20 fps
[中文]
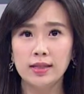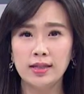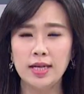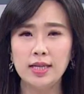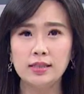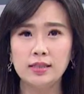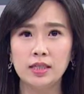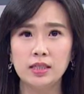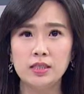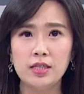
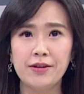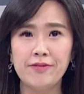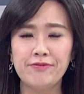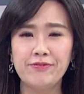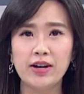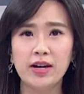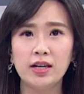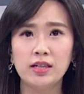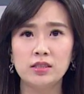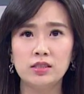一行人
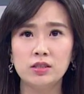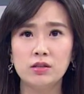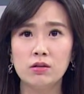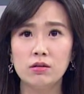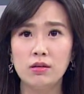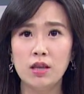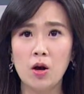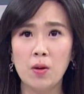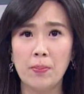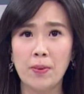犯案之
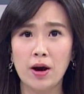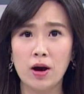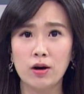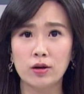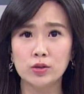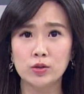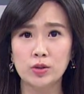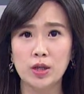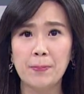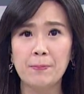后落
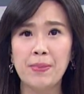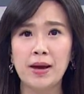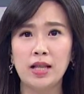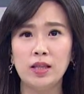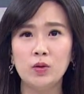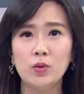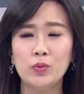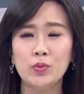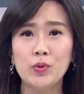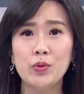跑，却在
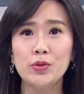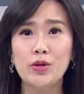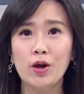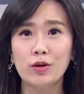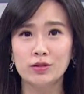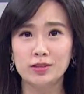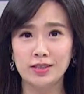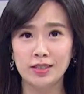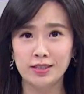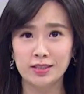半路遇
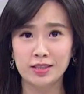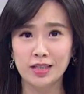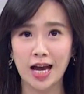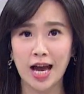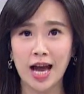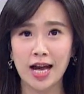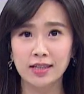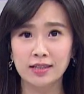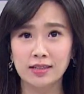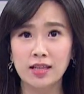到警
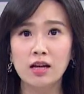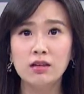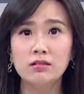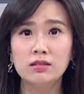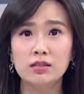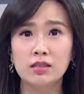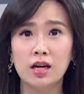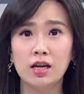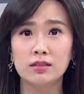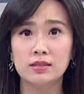察，当
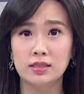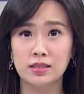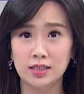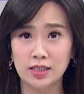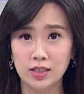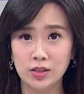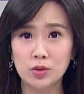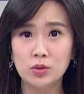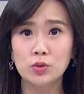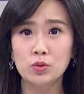场
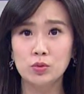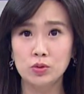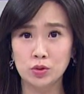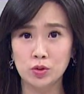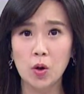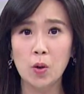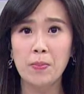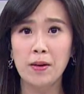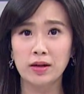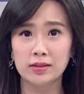起出
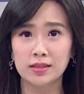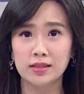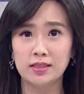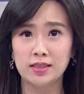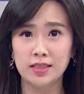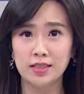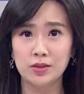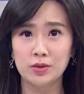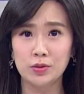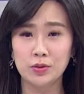球棒等
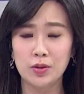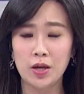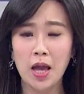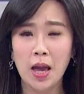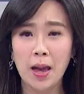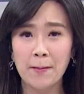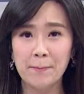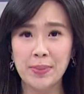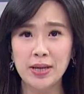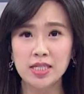器具，
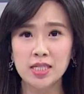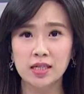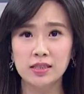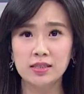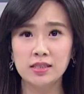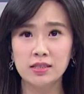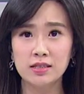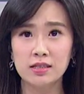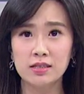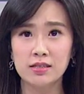并将
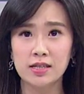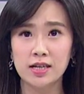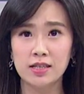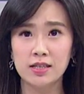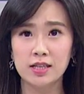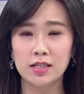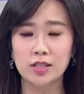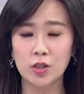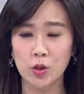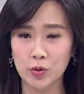四个人
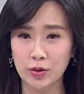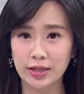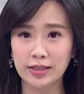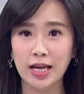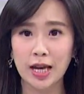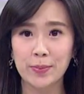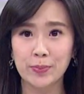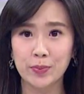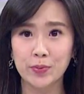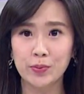都给
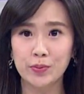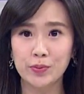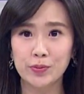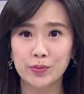逮捕。